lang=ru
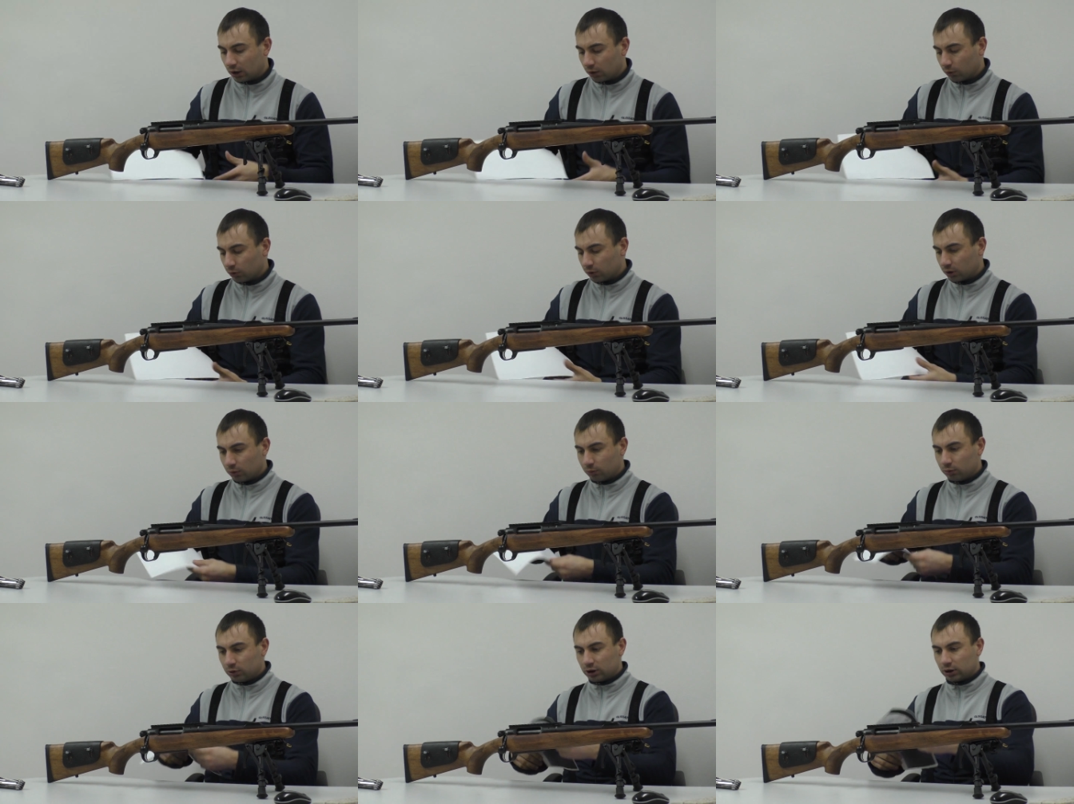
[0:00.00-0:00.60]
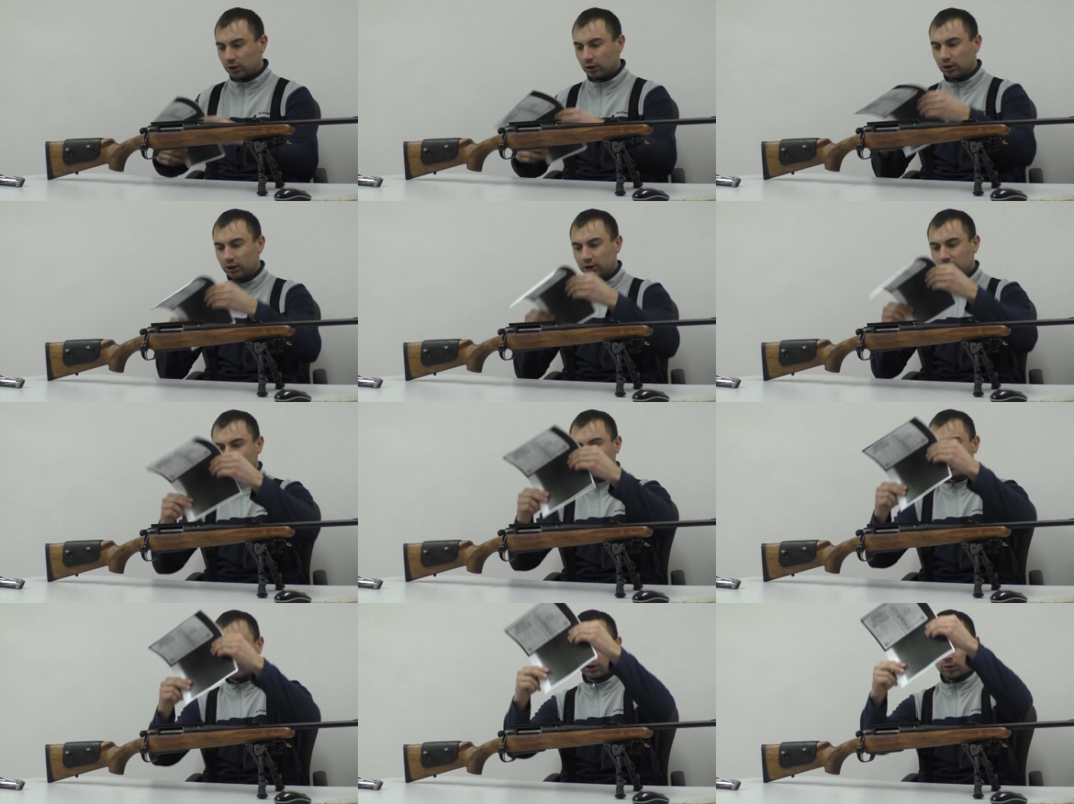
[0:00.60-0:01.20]
Вот обычный
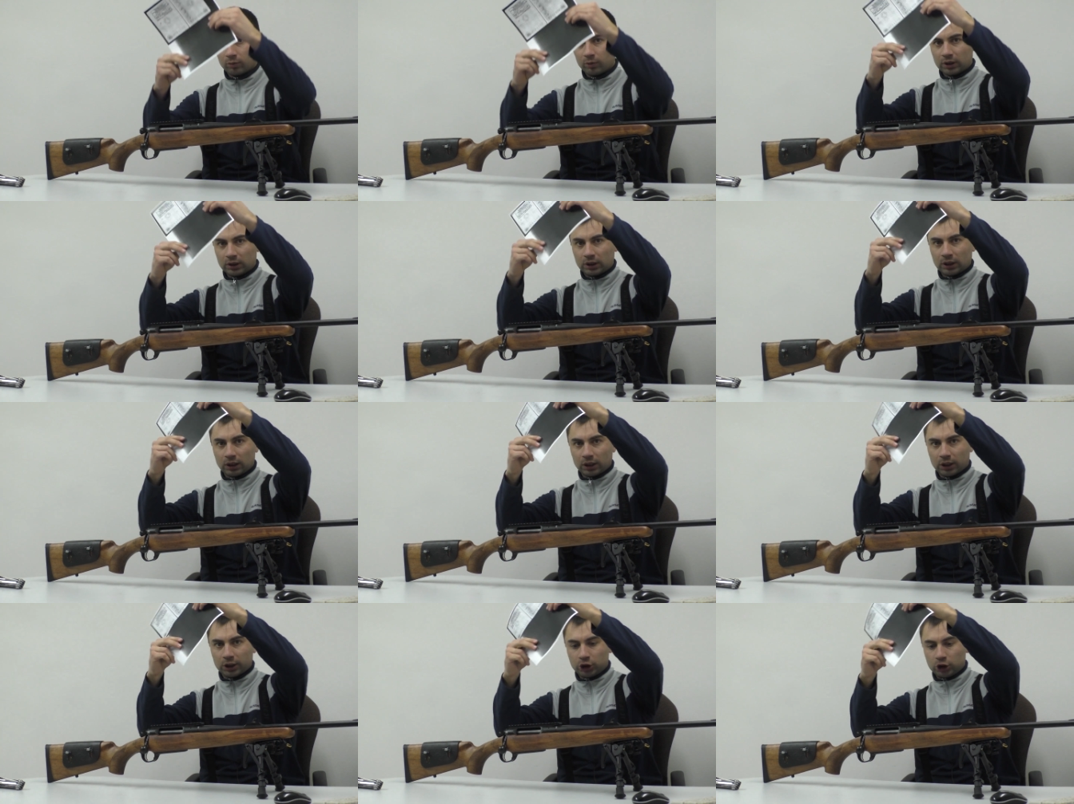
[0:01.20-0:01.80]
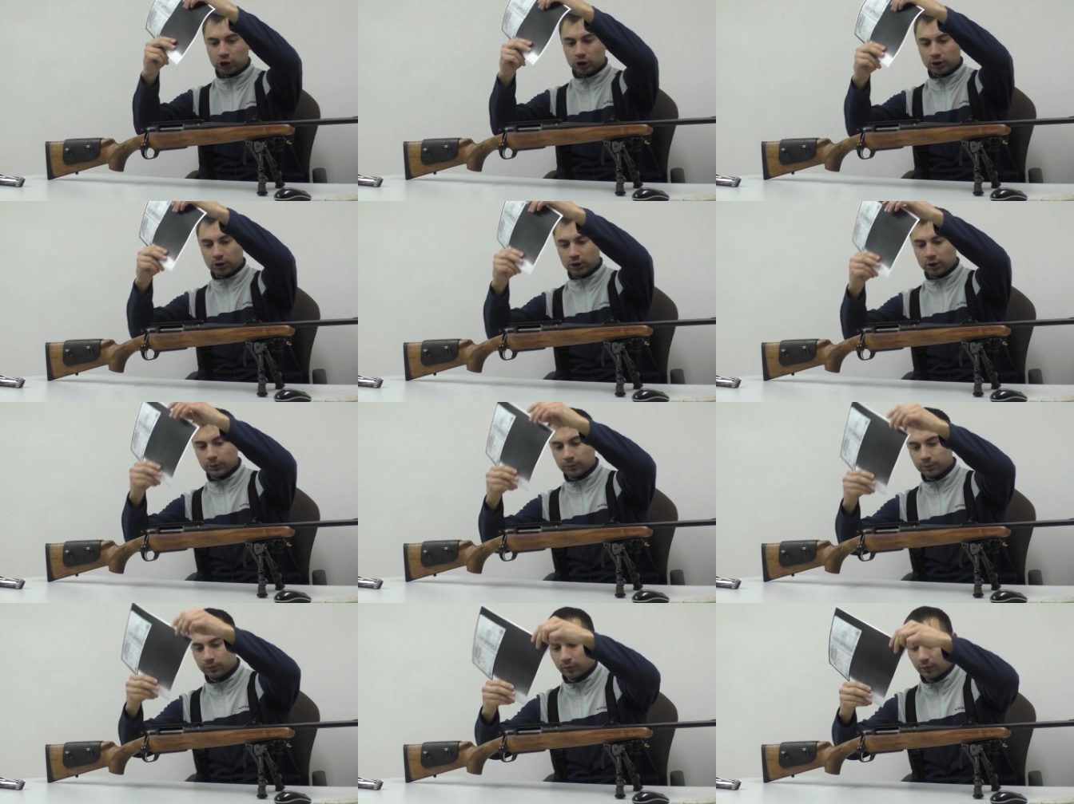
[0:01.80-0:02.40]
лист формата
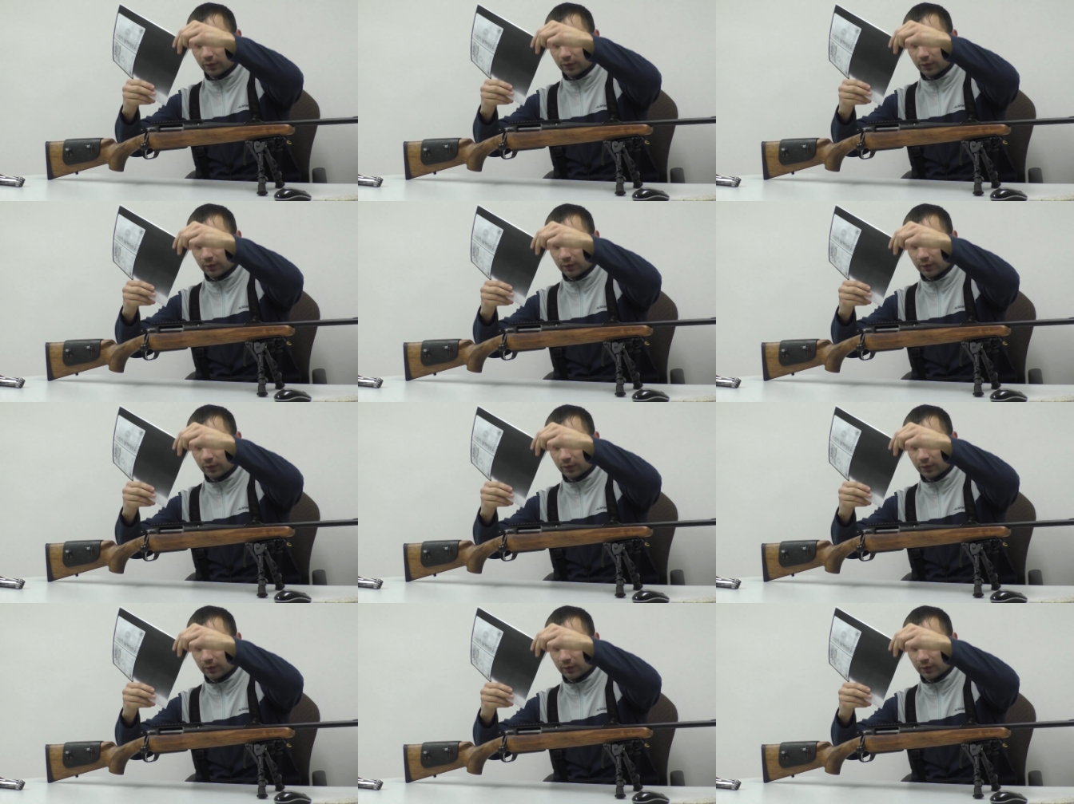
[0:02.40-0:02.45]
А4.